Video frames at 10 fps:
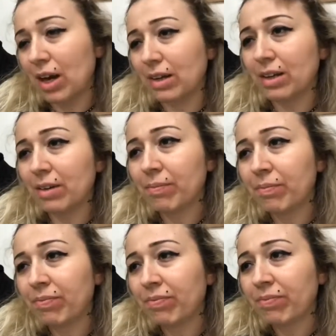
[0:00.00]
yani.
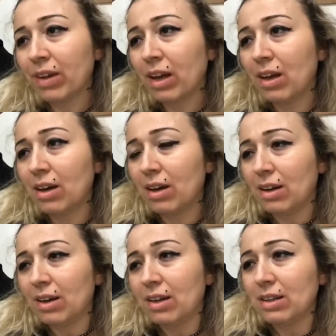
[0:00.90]

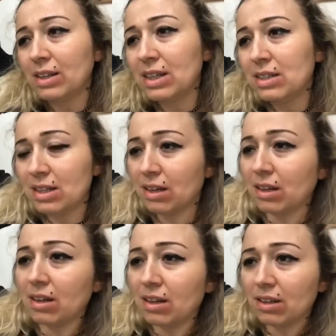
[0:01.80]

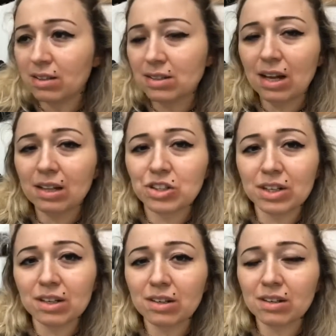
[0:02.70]
Neyse e,
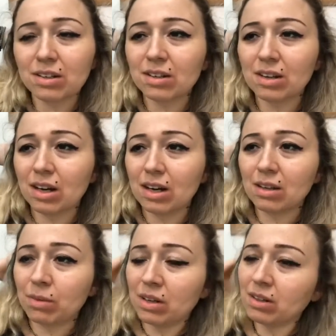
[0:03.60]
sadece
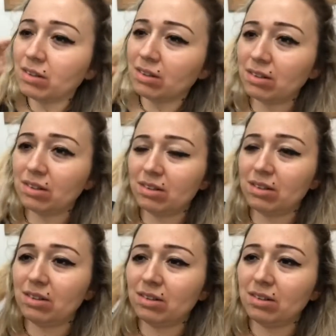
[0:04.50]
adama
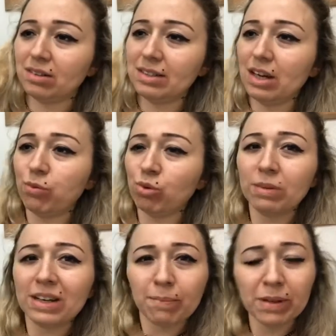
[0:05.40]
telefonu
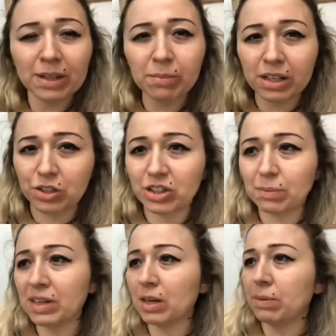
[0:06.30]
bir kapalı bir
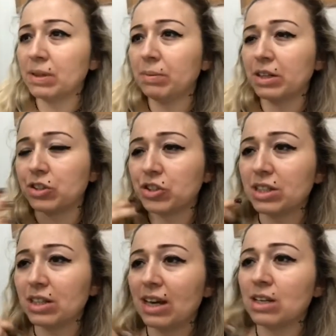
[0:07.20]
açık bir kapalı bir
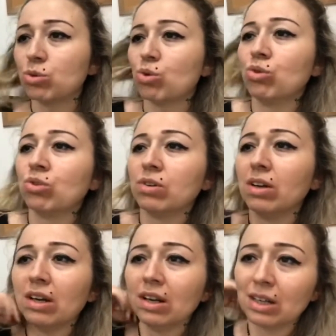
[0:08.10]
açık. En son
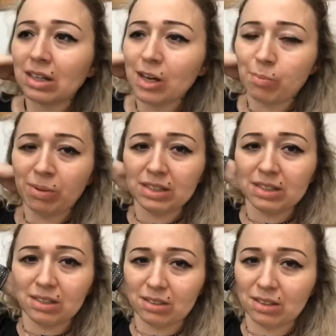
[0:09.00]

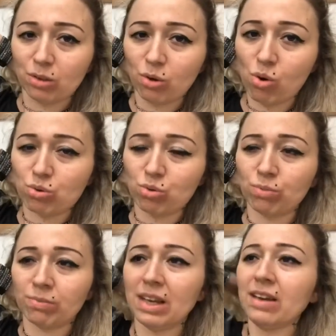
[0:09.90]
kapalı
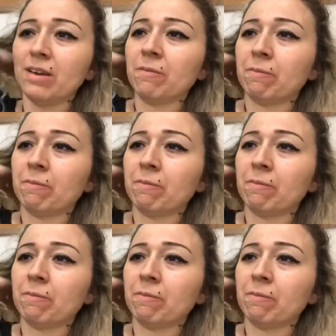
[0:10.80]
gördüğümde